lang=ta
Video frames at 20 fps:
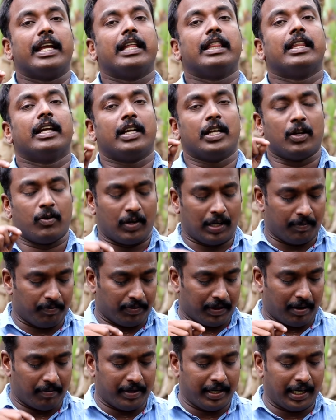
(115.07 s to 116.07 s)
எந்த
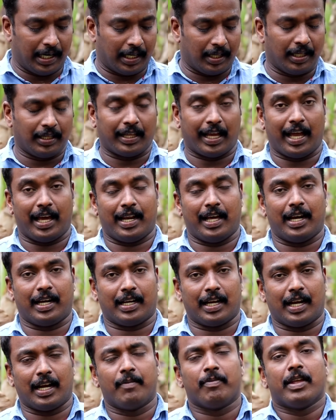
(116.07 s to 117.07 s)
நிறுவனம் அப்படின்றது தயாராக
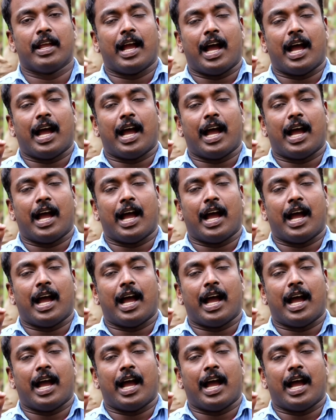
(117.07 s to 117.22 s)
இருக்காங்க